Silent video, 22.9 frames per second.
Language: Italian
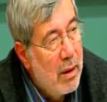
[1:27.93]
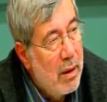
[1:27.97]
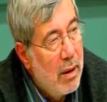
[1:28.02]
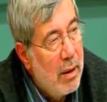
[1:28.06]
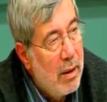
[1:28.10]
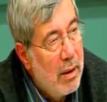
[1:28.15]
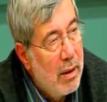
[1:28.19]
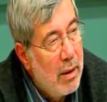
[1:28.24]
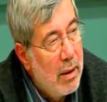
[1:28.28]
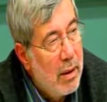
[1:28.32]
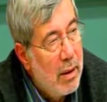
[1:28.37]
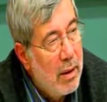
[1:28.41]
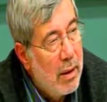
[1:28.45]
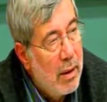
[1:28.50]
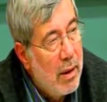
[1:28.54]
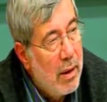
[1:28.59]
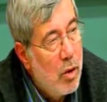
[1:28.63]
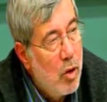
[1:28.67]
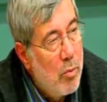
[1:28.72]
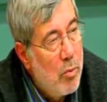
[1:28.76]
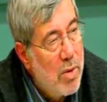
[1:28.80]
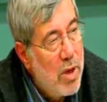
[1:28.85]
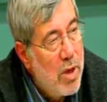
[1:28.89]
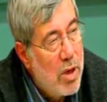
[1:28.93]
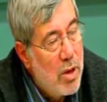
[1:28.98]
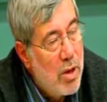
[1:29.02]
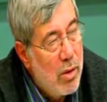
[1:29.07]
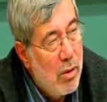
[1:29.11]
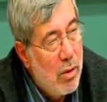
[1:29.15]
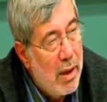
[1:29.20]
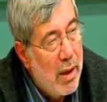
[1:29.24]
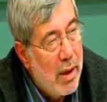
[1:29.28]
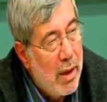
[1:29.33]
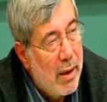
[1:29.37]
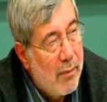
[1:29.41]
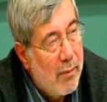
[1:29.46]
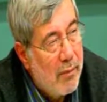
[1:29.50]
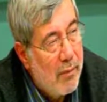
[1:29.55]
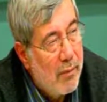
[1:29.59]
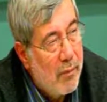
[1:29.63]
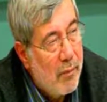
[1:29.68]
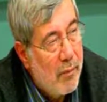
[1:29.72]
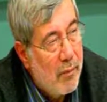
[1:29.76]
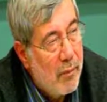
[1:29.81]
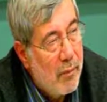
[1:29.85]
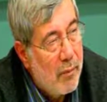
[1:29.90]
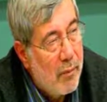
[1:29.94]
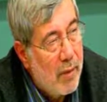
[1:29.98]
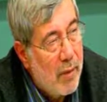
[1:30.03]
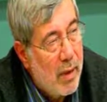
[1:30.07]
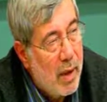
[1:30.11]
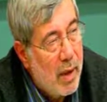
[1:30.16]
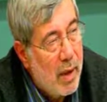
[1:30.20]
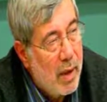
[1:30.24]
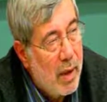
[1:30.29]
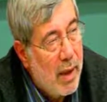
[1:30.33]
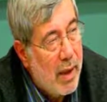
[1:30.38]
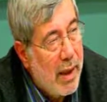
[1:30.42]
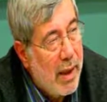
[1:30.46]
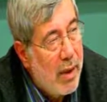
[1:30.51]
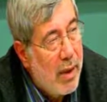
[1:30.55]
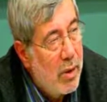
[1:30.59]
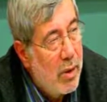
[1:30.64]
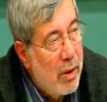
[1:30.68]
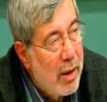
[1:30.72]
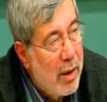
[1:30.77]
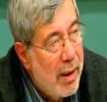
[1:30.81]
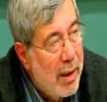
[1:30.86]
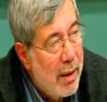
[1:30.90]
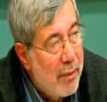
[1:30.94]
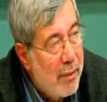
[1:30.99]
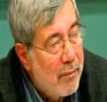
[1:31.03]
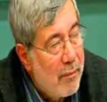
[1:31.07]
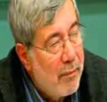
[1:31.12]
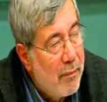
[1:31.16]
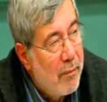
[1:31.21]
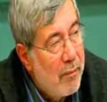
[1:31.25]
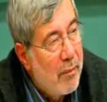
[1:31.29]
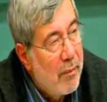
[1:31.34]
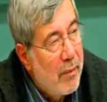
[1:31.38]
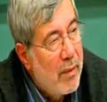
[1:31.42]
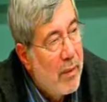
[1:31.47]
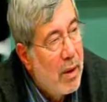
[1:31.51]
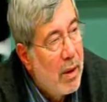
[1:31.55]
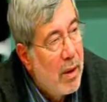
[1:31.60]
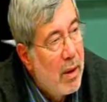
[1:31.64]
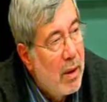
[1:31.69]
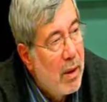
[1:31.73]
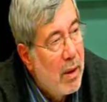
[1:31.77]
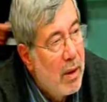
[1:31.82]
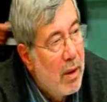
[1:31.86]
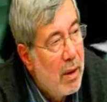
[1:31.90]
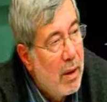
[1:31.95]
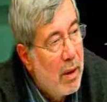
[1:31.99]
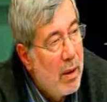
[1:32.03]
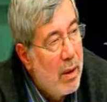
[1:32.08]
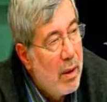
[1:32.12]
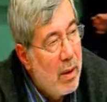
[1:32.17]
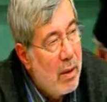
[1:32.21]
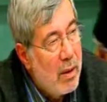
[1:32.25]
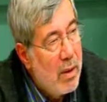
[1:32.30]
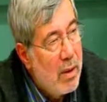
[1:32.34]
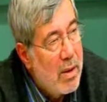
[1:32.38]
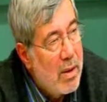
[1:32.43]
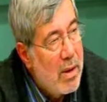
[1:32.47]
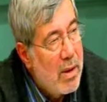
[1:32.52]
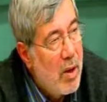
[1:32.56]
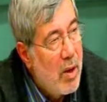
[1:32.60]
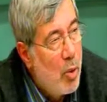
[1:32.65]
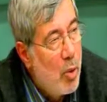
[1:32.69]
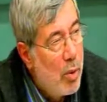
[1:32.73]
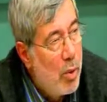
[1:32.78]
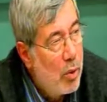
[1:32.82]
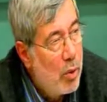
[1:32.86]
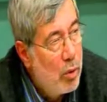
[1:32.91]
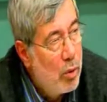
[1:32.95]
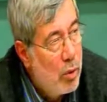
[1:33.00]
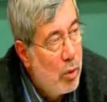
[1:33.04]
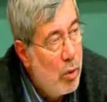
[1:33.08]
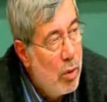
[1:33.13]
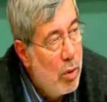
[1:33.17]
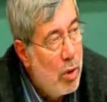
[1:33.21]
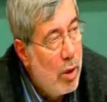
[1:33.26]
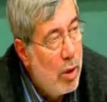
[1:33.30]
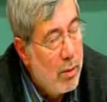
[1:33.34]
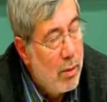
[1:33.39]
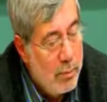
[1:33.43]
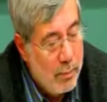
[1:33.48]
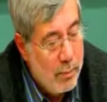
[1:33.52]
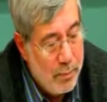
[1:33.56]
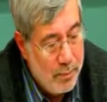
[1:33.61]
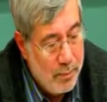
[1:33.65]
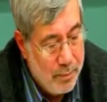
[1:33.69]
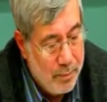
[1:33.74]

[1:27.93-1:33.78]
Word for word: in, eh, in Commissione, credo che sia opportuno,